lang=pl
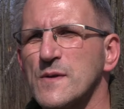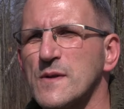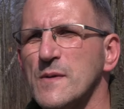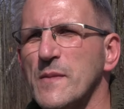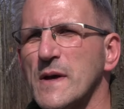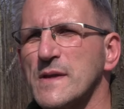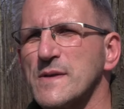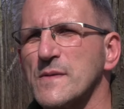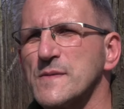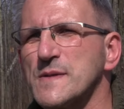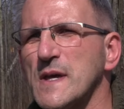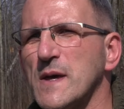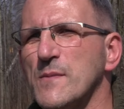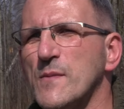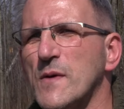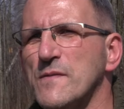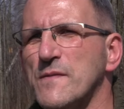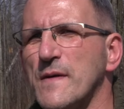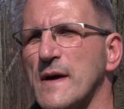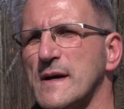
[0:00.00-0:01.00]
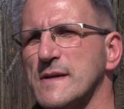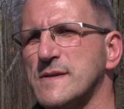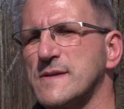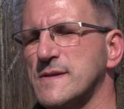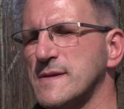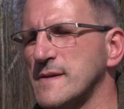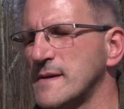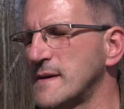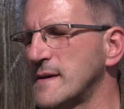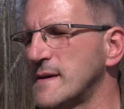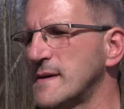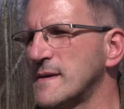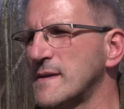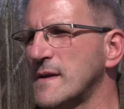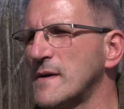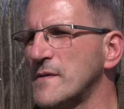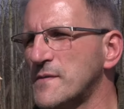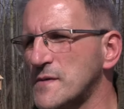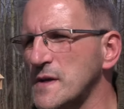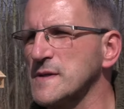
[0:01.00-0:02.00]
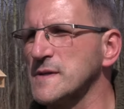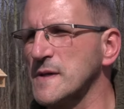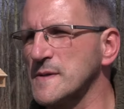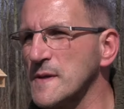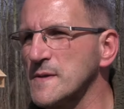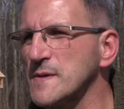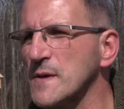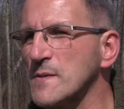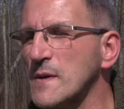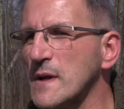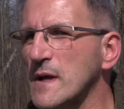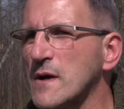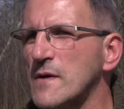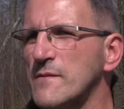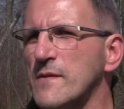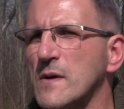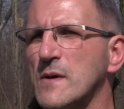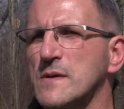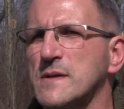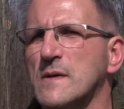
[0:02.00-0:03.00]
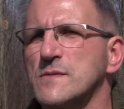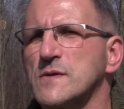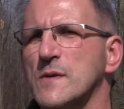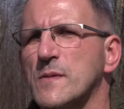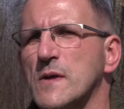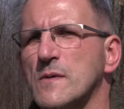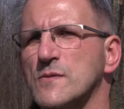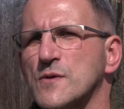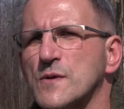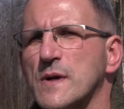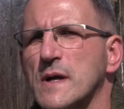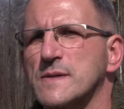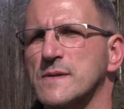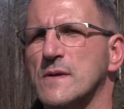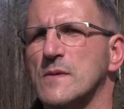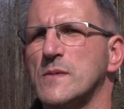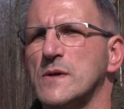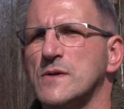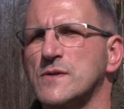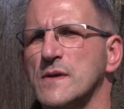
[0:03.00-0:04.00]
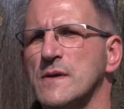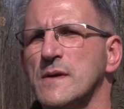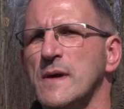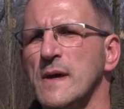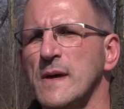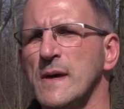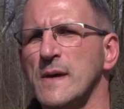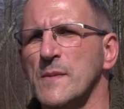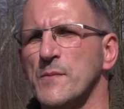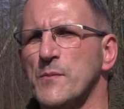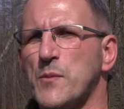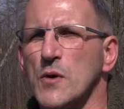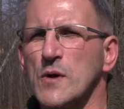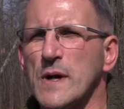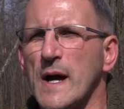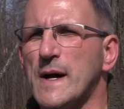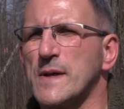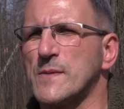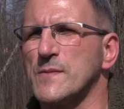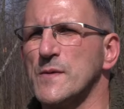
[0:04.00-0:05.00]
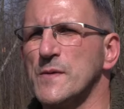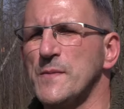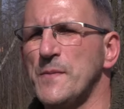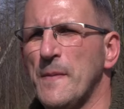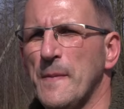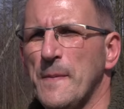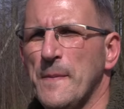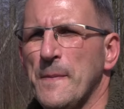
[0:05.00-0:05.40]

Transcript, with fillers: którą będą zajmować e, no, w czasie sezonu lęgowego, tam gdzie będą szukać zdobyczy pokarmu.